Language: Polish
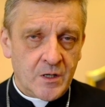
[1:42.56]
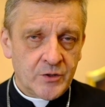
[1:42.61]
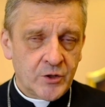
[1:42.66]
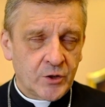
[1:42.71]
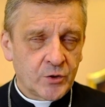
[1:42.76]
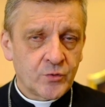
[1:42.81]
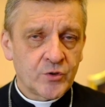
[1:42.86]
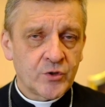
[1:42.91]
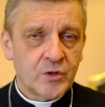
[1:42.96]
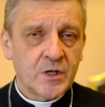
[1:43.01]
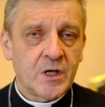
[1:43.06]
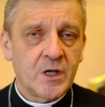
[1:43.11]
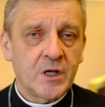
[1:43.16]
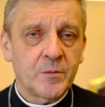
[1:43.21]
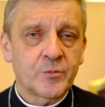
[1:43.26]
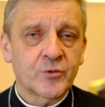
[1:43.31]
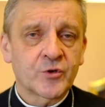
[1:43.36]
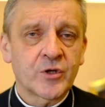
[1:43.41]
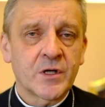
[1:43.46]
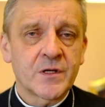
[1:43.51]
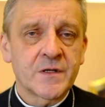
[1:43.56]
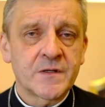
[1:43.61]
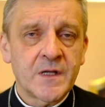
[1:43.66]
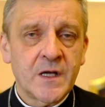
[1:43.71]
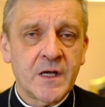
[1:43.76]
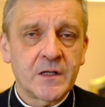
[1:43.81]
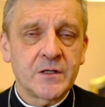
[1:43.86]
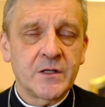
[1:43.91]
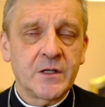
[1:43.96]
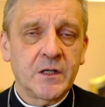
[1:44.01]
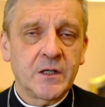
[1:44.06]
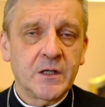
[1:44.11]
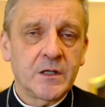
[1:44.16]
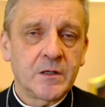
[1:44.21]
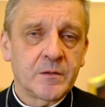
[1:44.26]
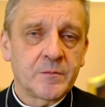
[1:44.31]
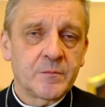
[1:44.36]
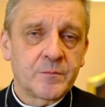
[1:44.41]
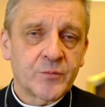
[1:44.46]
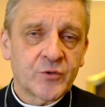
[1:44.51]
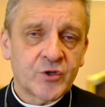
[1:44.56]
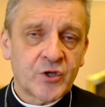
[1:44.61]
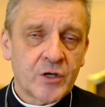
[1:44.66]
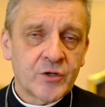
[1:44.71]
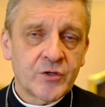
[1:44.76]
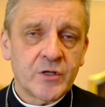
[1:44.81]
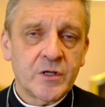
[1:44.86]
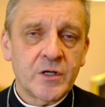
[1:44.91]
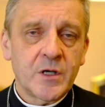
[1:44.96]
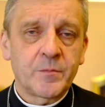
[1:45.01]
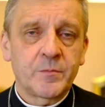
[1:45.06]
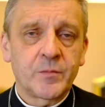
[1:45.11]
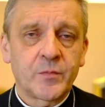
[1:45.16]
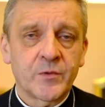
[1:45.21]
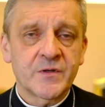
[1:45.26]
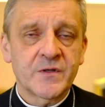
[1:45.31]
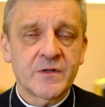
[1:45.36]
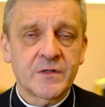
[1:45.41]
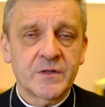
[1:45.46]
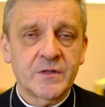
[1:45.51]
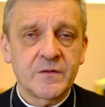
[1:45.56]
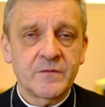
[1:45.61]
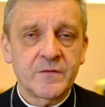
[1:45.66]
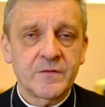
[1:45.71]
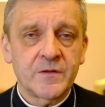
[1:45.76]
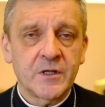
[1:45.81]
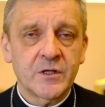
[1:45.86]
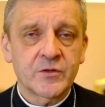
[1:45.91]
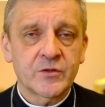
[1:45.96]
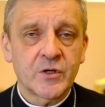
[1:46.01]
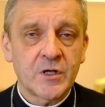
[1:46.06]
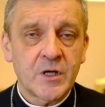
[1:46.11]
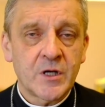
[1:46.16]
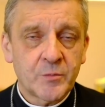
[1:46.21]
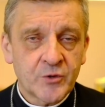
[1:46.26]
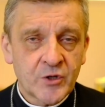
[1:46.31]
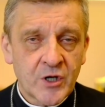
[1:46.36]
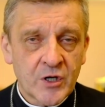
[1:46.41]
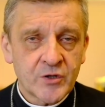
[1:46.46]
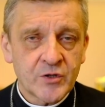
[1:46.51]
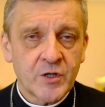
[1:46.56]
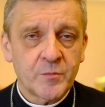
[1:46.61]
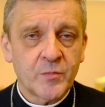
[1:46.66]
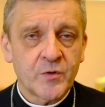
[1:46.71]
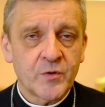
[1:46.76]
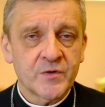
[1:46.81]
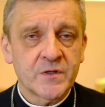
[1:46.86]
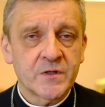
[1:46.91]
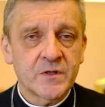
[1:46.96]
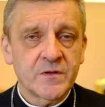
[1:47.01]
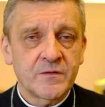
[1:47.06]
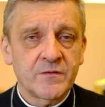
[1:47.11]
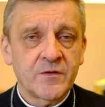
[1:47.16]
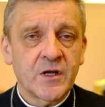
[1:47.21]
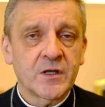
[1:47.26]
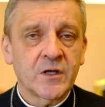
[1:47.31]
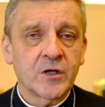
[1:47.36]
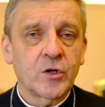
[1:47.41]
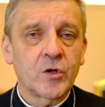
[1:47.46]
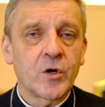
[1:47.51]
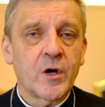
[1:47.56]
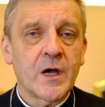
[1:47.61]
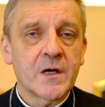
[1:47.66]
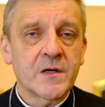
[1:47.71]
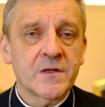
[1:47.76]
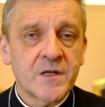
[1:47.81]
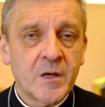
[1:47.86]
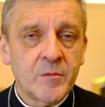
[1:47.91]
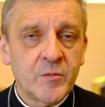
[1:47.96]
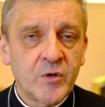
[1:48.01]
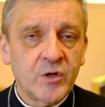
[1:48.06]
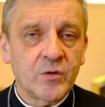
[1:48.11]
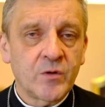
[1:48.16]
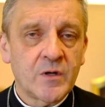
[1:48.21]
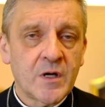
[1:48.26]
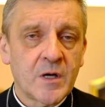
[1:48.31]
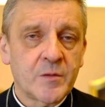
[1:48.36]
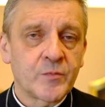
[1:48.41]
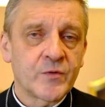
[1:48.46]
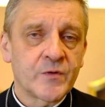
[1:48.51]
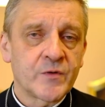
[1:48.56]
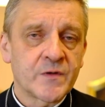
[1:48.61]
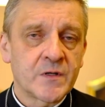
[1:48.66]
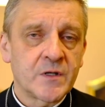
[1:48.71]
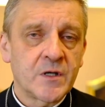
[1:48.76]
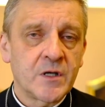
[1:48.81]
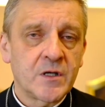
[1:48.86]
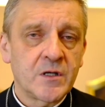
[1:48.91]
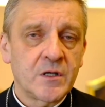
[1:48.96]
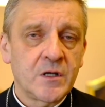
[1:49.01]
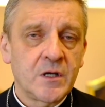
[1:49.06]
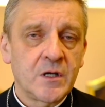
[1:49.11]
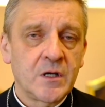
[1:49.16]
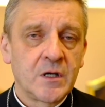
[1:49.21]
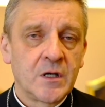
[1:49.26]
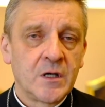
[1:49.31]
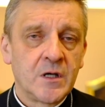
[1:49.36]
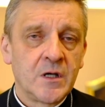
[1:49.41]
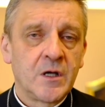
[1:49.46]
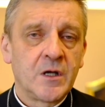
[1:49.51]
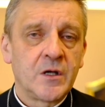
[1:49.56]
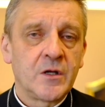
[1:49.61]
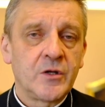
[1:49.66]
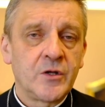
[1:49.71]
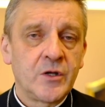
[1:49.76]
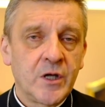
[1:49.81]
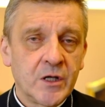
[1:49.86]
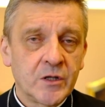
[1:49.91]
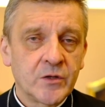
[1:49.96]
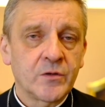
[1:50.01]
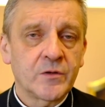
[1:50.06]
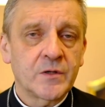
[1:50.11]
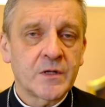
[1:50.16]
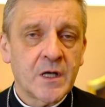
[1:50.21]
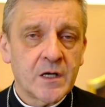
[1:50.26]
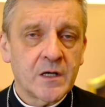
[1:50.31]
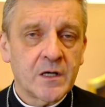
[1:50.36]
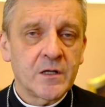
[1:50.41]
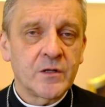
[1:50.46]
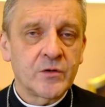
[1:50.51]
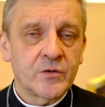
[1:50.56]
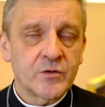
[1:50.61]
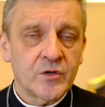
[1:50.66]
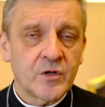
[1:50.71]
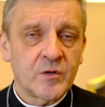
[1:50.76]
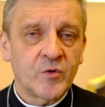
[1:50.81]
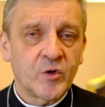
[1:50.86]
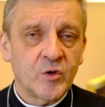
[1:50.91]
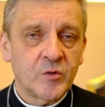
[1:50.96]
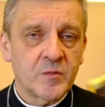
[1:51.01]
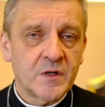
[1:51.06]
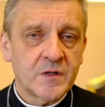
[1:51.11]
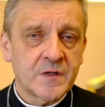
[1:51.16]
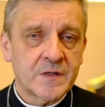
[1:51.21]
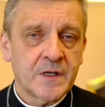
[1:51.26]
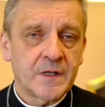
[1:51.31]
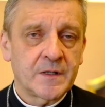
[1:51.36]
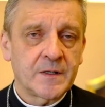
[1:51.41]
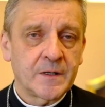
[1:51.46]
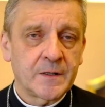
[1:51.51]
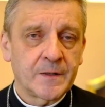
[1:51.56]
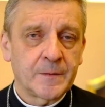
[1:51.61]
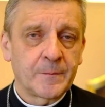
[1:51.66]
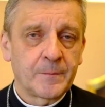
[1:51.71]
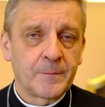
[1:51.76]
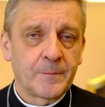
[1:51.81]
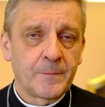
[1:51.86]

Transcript: Ci, którzy nie, przezna, nie przeżyli pozytywnie, czy nie przeszli pozytywnie tego egzaminu na pustyni, nie dotarli do ziemi obiecanej.